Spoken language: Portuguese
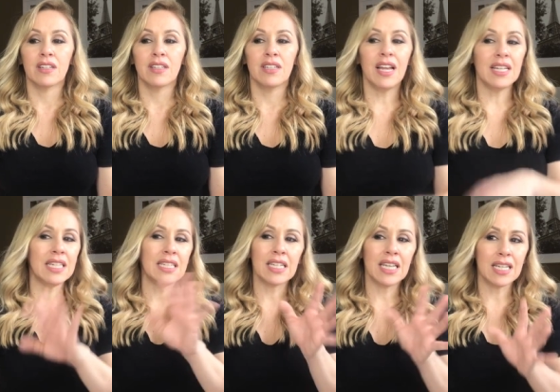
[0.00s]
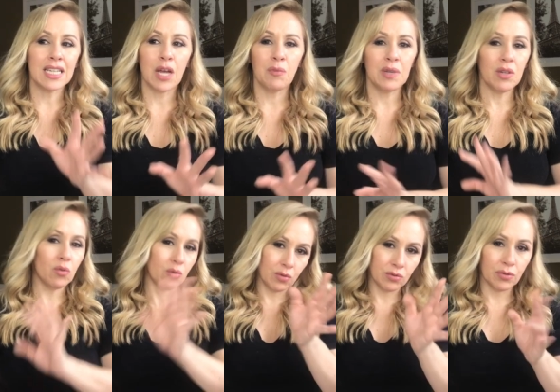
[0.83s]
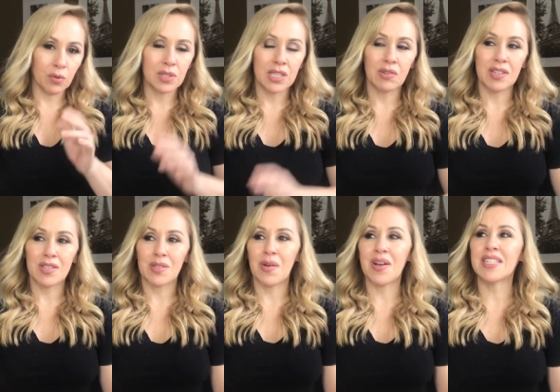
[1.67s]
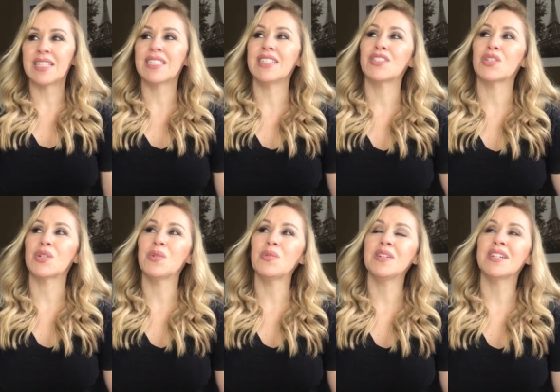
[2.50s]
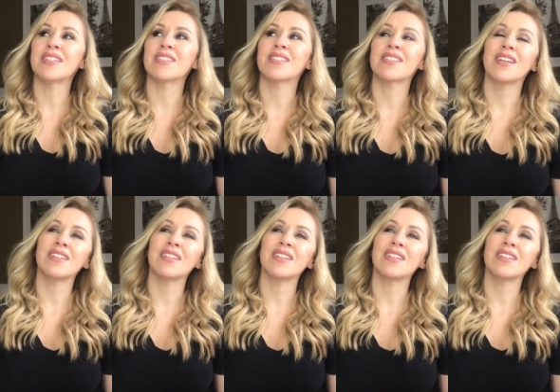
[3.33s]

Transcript: E ali naquele caminho, voltando à história né, de Lucas,